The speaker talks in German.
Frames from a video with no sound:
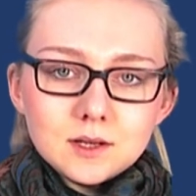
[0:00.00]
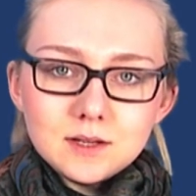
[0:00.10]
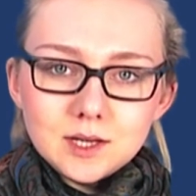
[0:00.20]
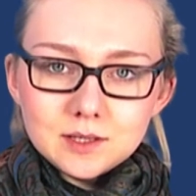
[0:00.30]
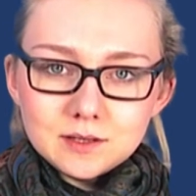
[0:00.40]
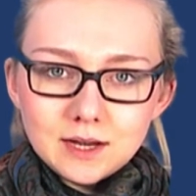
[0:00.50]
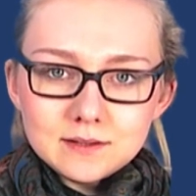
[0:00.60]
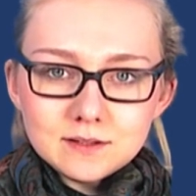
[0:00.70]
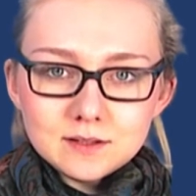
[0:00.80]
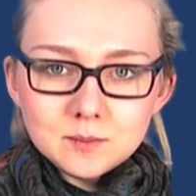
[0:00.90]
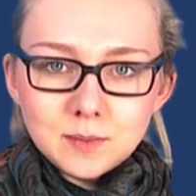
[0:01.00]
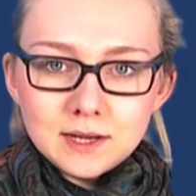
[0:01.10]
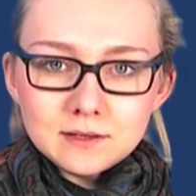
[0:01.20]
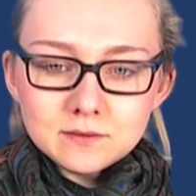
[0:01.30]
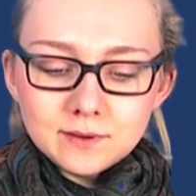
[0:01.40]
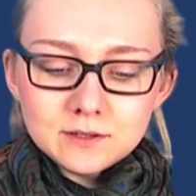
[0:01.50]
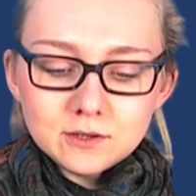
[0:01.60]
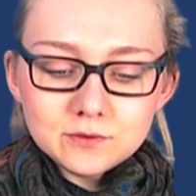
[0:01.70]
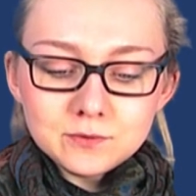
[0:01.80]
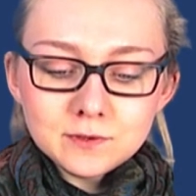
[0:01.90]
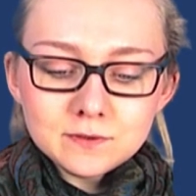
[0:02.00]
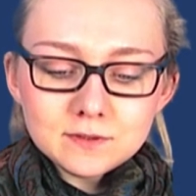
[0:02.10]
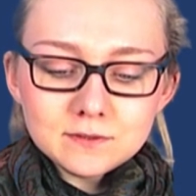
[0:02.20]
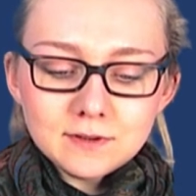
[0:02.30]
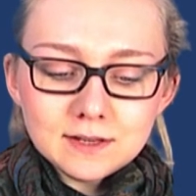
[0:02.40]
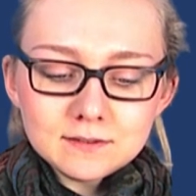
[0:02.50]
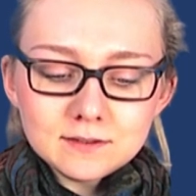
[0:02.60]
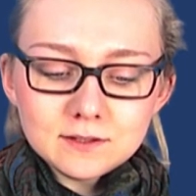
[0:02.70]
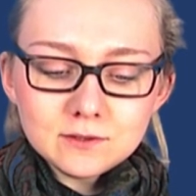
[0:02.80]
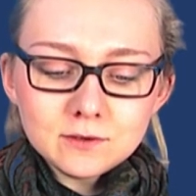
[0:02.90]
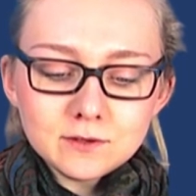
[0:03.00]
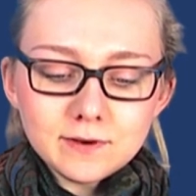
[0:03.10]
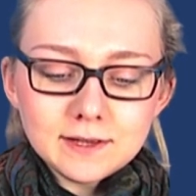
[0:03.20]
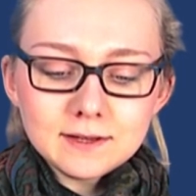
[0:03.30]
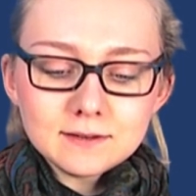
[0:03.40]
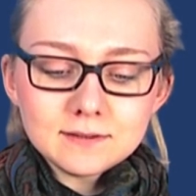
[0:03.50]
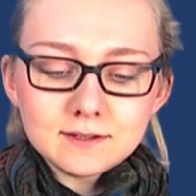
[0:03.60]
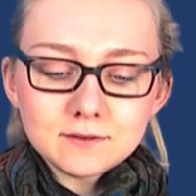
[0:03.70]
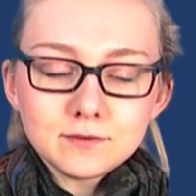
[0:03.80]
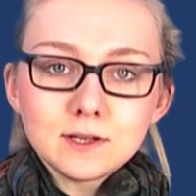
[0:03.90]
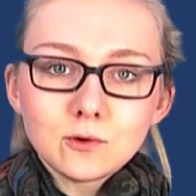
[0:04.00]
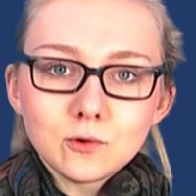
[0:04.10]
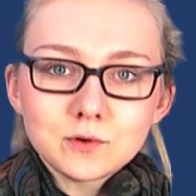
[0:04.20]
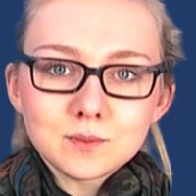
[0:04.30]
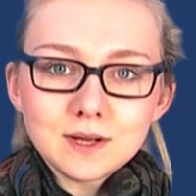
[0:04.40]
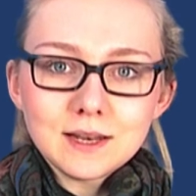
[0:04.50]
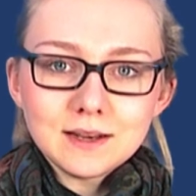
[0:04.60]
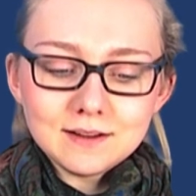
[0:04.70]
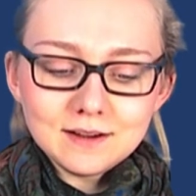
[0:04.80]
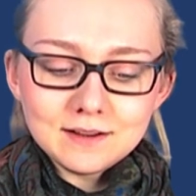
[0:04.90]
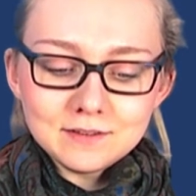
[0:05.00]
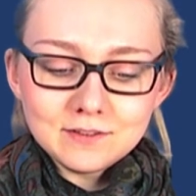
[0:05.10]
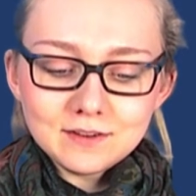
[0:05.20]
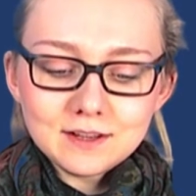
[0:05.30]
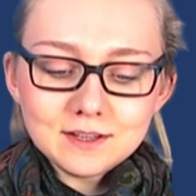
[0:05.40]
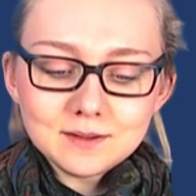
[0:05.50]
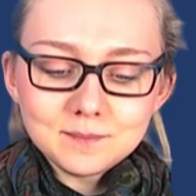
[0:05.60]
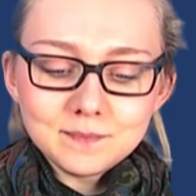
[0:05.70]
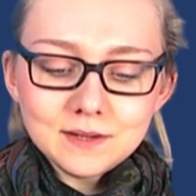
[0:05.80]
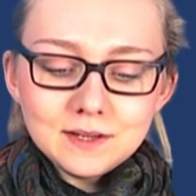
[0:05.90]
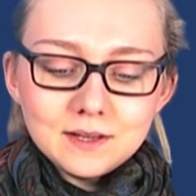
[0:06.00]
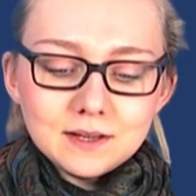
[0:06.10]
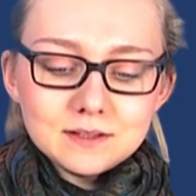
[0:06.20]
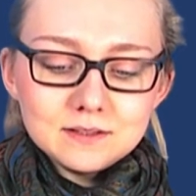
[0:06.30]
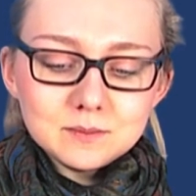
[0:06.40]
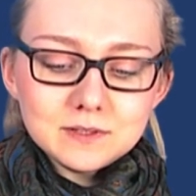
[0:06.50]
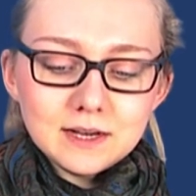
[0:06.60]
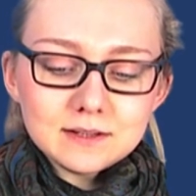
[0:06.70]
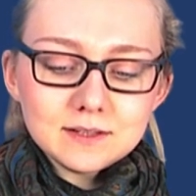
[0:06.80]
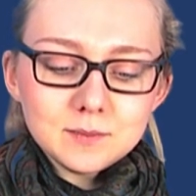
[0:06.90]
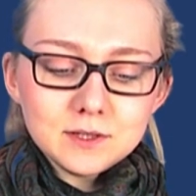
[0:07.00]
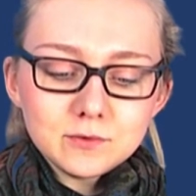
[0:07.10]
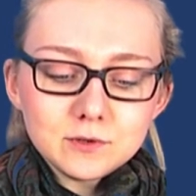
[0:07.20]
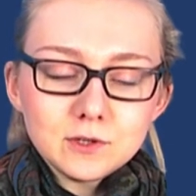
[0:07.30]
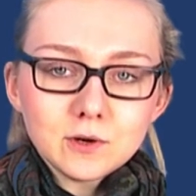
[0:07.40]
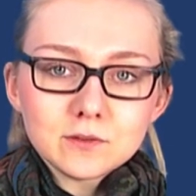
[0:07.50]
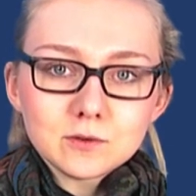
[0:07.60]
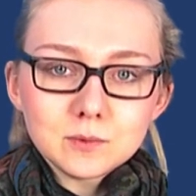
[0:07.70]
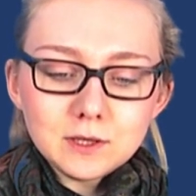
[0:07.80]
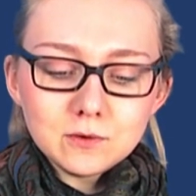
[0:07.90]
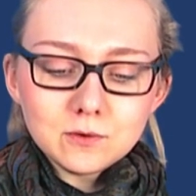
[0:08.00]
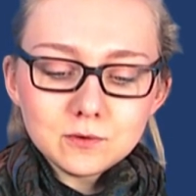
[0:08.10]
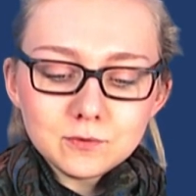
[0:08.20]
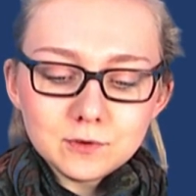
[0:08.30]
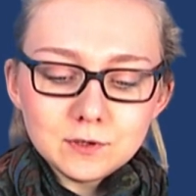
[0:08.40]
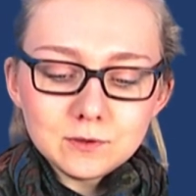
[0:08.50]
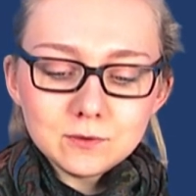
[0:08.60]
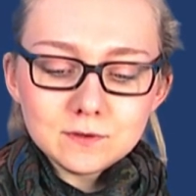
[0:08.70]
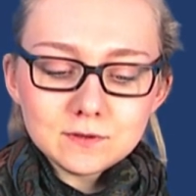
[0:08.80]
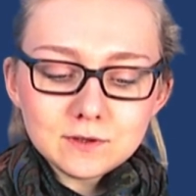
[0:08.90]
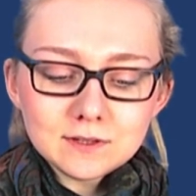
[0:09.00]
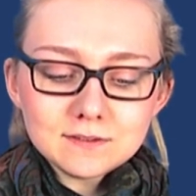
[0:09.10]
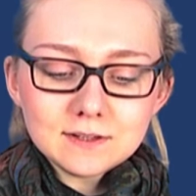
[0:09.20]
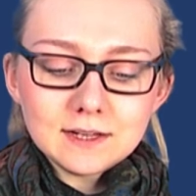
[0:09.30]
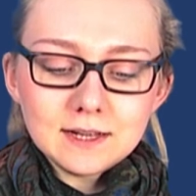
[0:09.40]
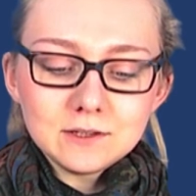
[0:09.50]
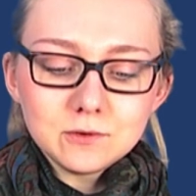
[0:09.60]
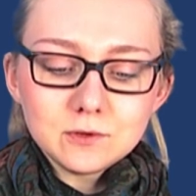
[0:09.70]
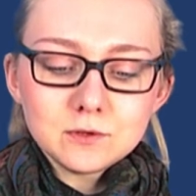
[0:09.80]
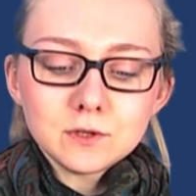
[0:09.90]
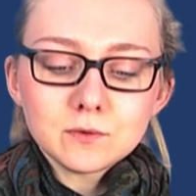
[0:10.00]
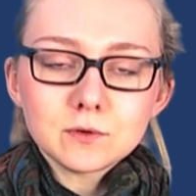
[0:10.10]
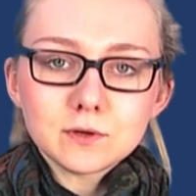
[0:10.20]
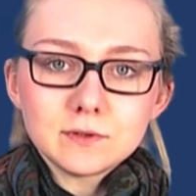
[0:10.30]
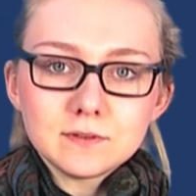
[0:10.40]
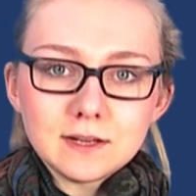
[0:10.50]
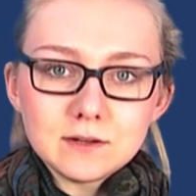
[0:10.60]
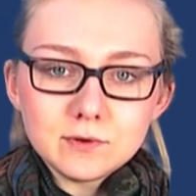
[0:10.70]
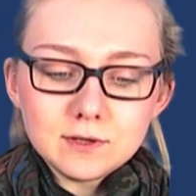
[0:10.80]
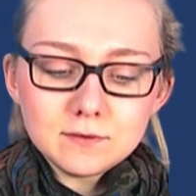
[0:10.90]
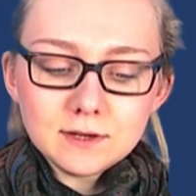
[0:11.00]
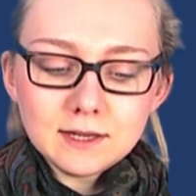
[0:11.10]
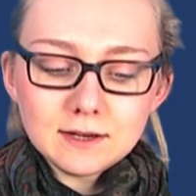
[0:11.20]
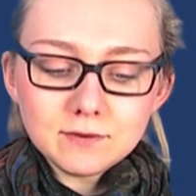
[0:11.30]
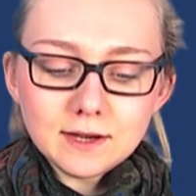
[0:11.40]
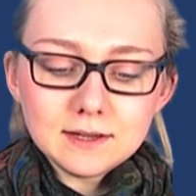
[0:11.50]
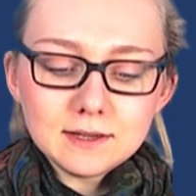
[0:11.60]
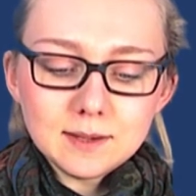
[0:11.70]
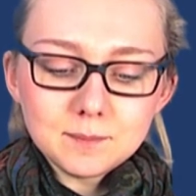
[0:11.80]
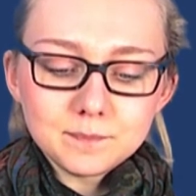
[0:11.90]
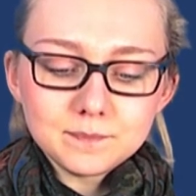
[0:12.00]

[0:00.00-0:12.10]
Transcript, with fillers: Den 13. Mai 2014 werden sich in Kirchweihe ganz sicher viele rot im Kalender anstreichen. An diesem Tag nämlich wird die Ortsumgehung für den Uelzner Ortsteil endgültig und offiziell für den Verkehr freigegeben.